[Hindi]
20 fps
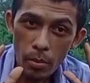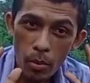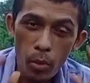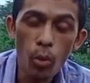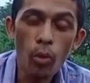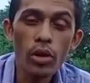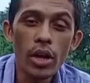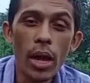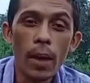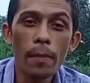
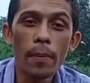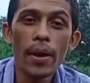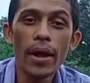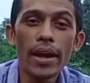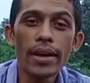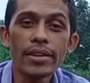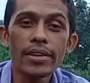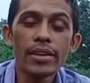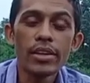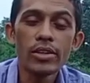भूखे
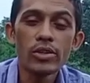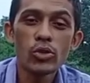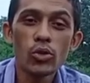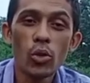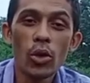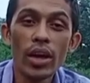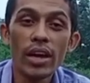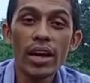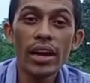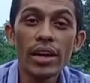फेट
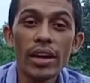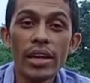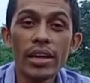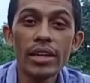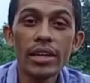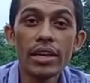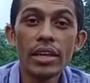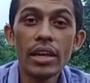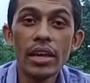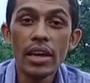सोएगा
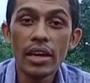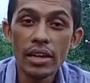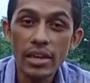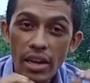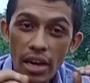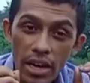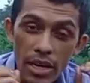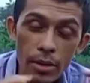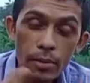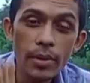नहीं
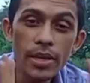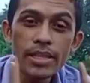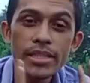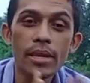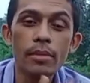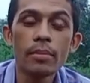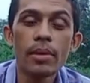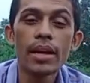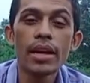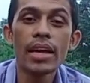गरीबी
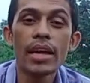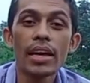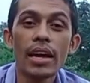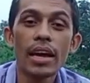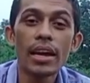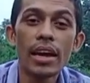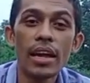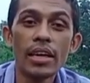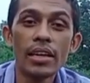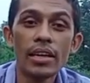से
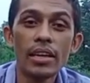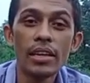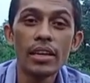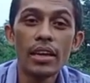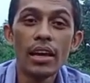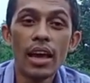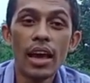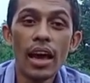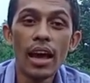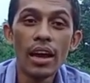मरेगा नहीं
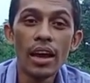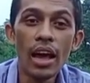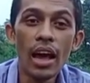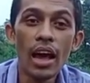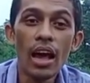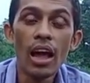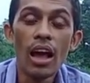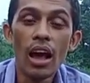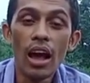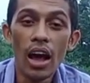है
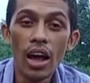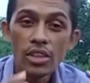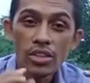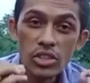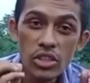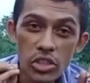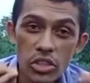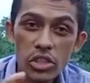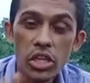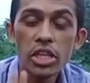ना
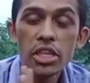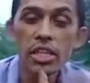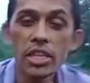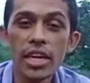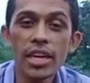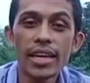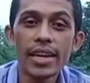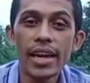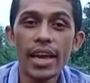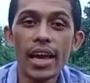अशिक्षित
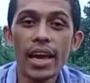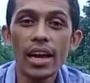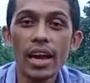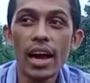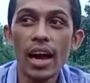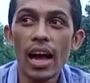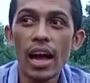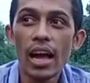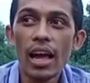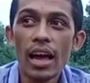नहीं
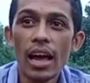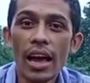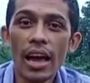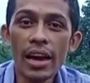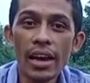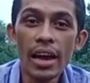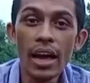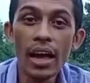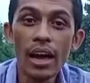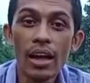रहेगा
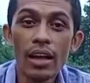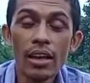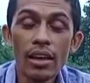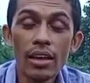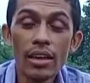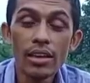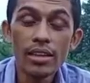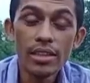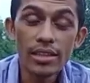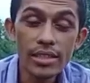है ना
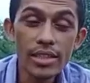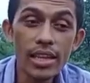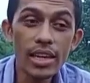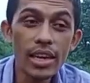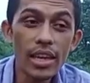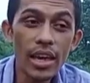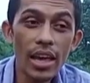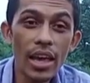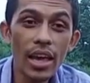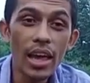
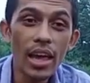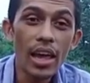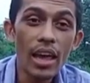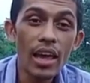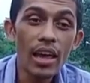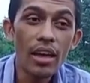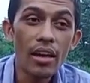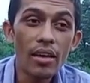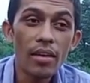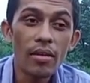इसीलिए
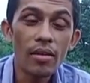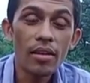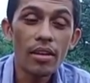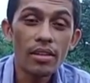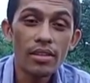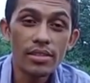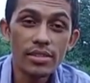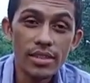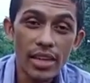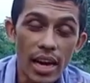
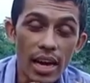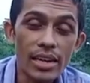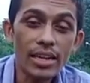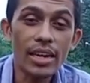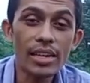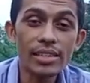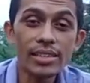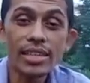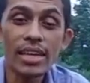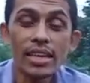
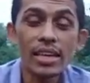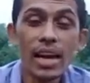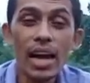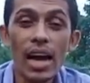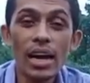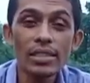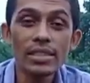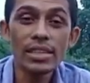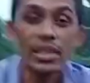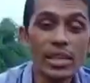झारखंड
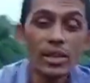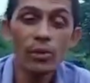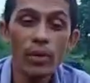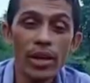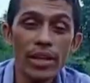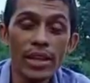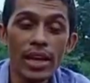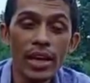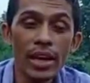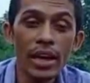सरकार से
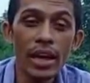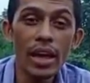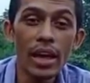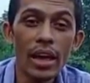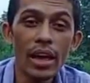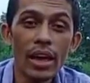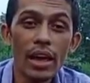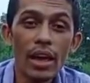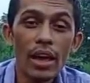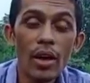निवेदन
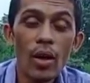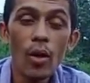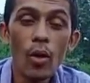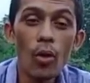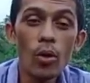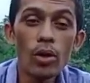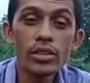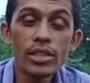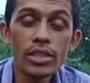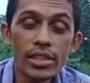है
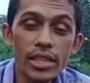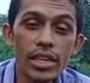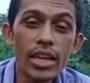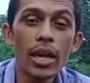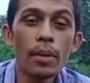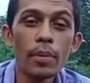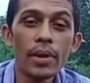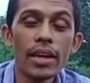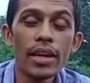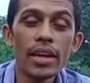और
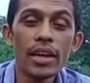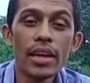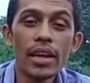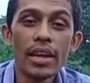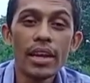जितने भी